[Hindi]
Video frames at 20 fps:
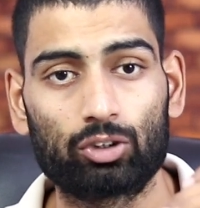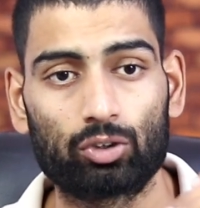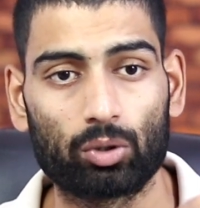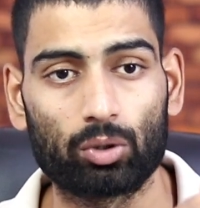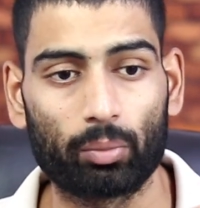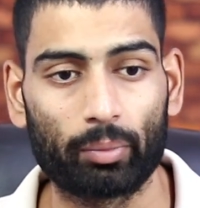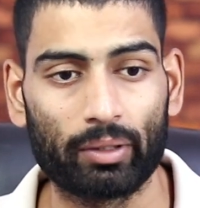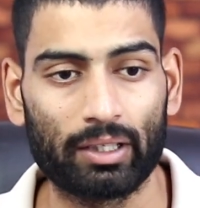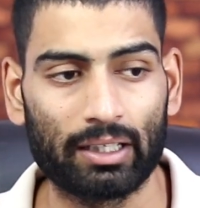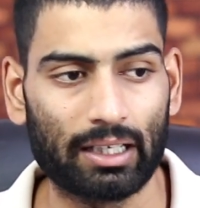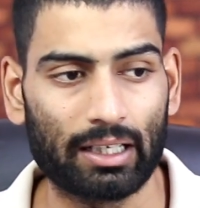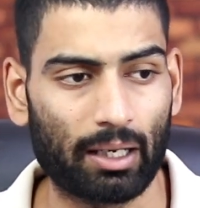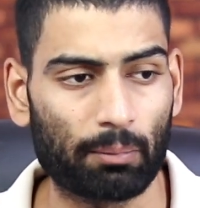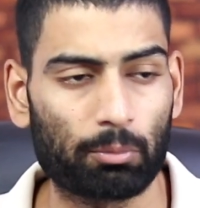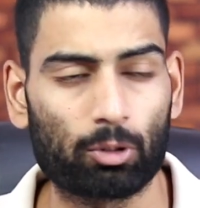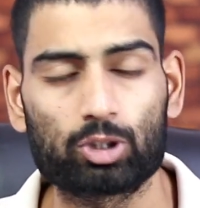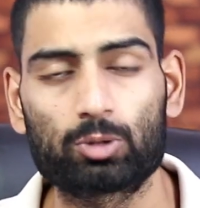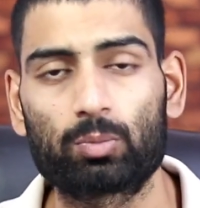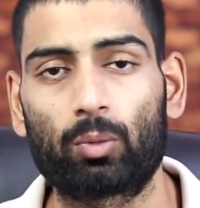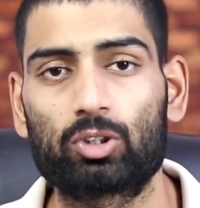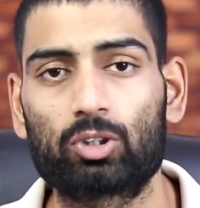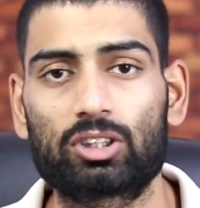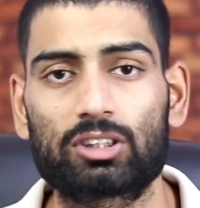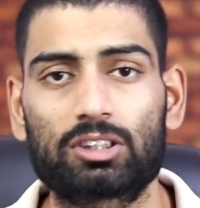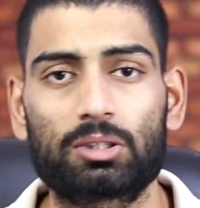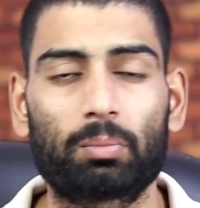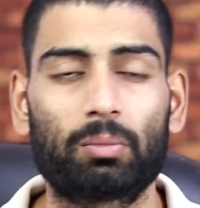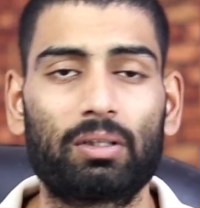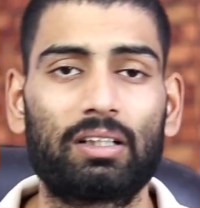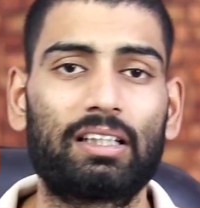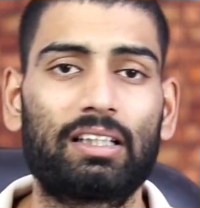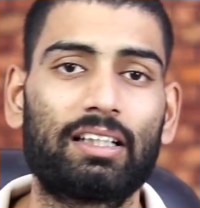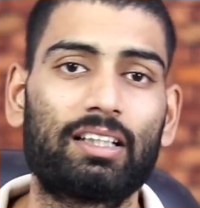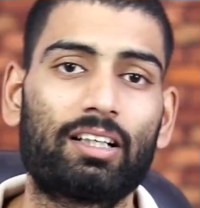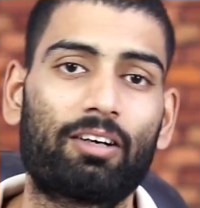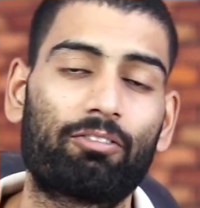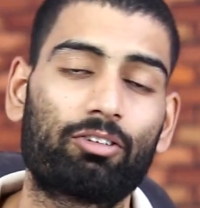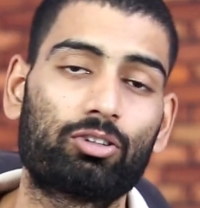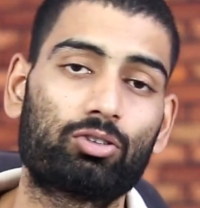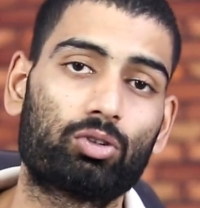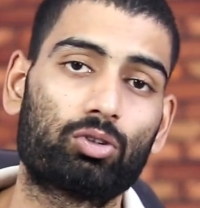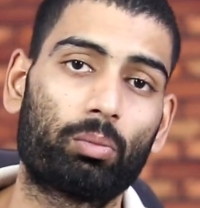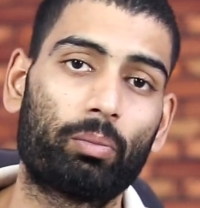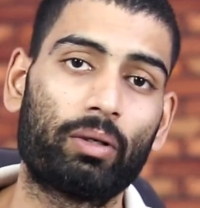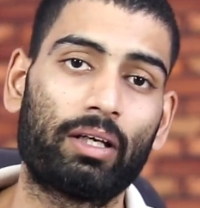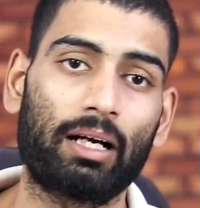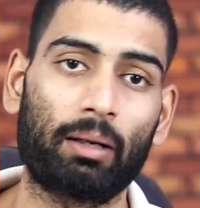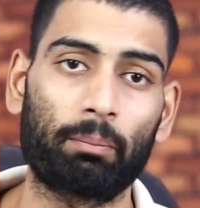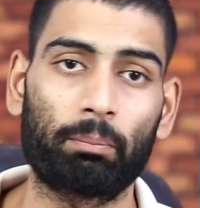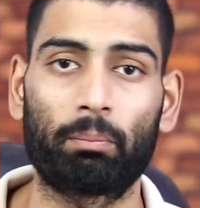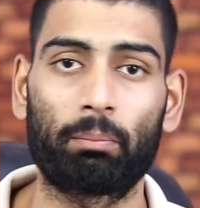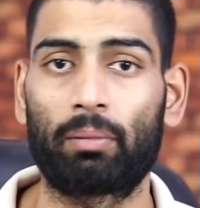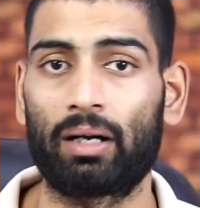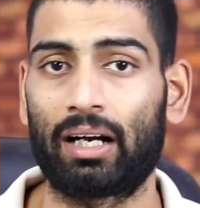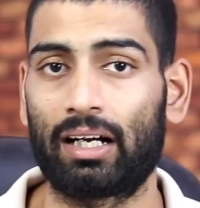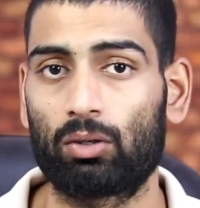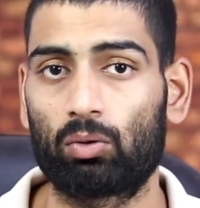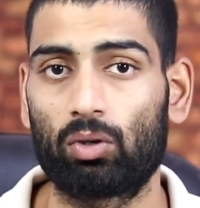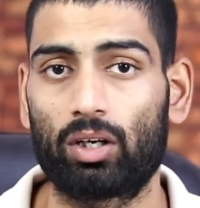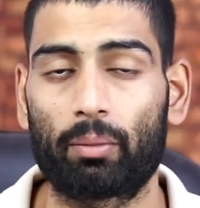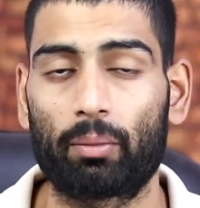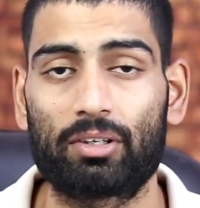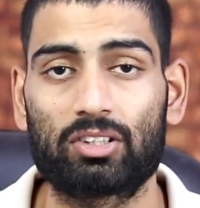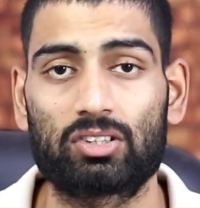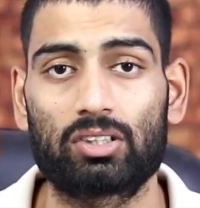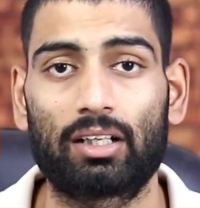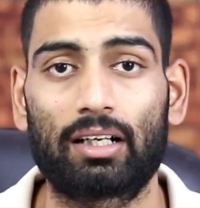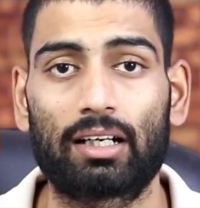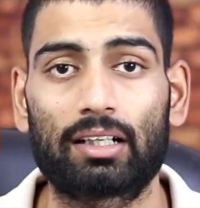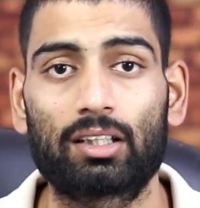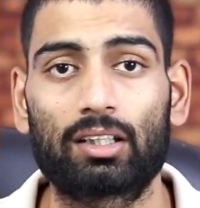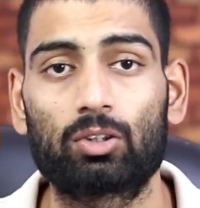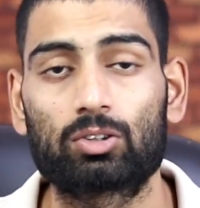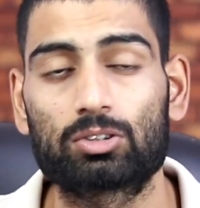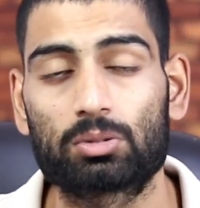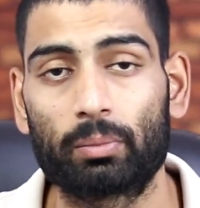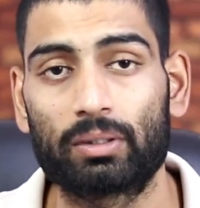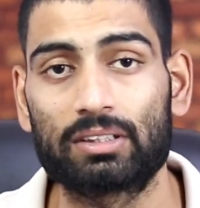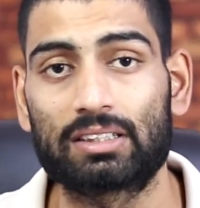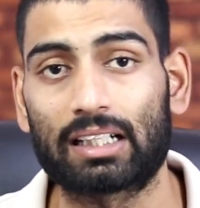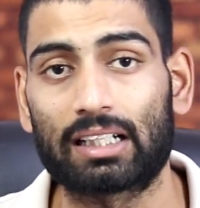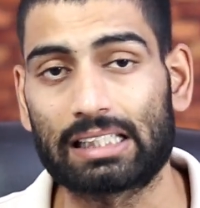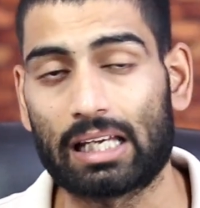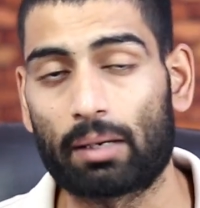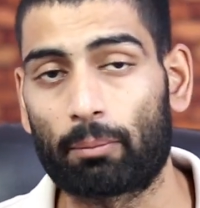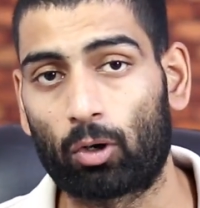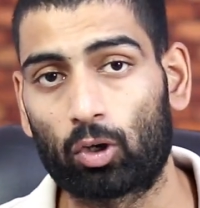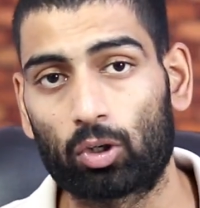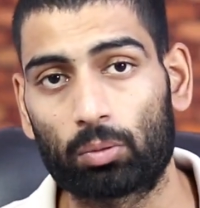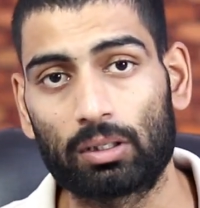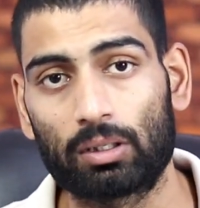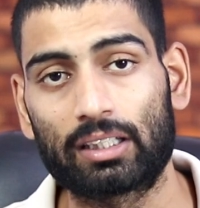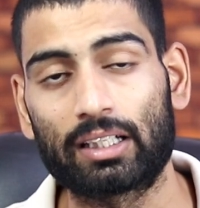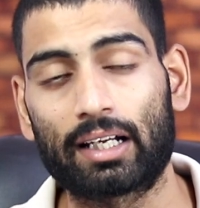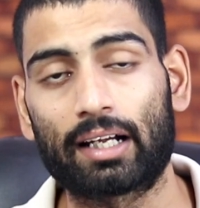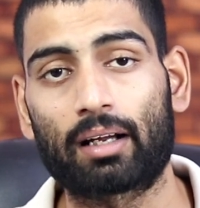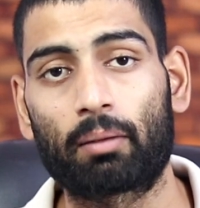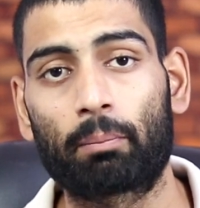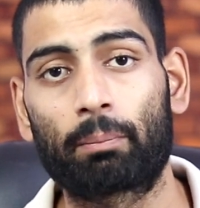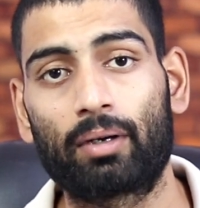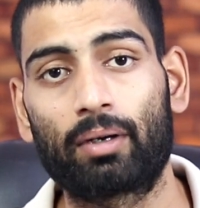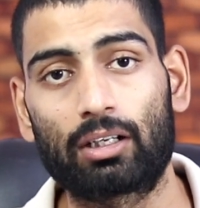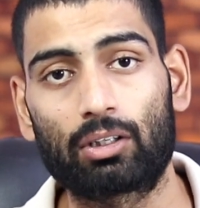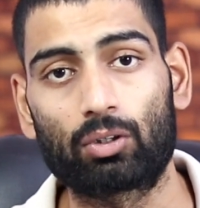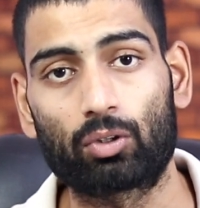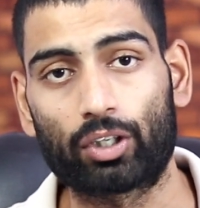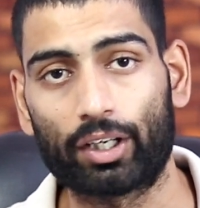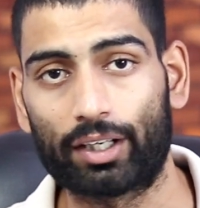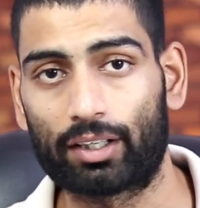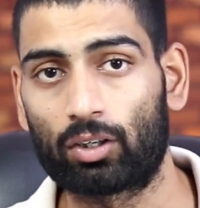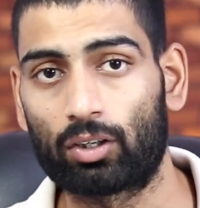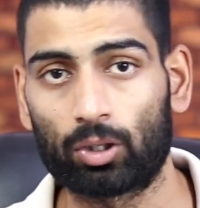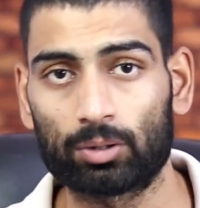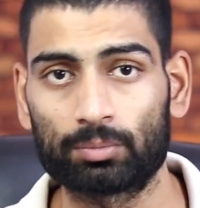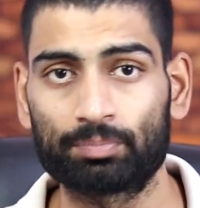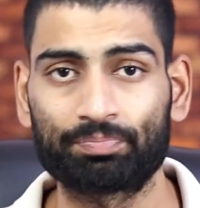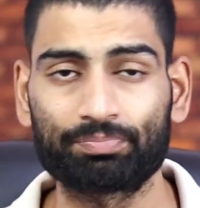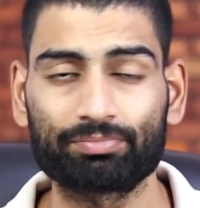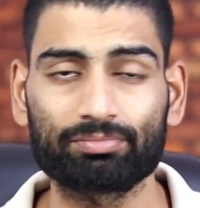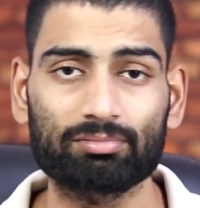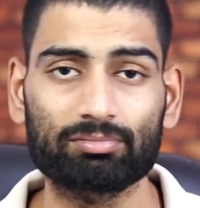जो भी आपको स्पॉन्सरशिप मिलती है या फिर जो भी आप ब्रांड कोलेब्रेशन करते हैं उसमें ज़्यादा अमाउंट मिलता है कंपेयर टू टिकटॉक